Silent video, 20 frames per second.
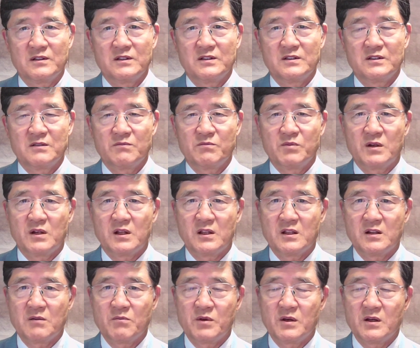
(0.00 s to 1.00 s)
이
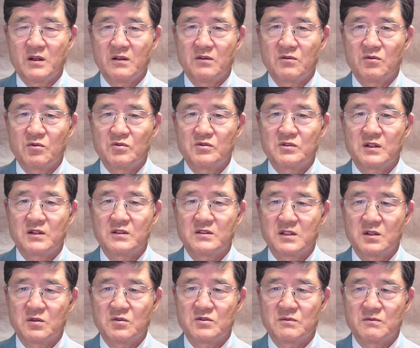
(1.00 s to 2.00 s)
빌라델비아라는 도시가
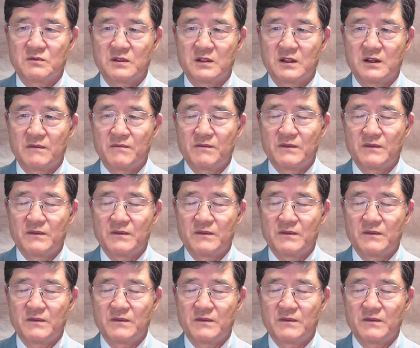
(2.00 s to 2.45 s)
세워집니다.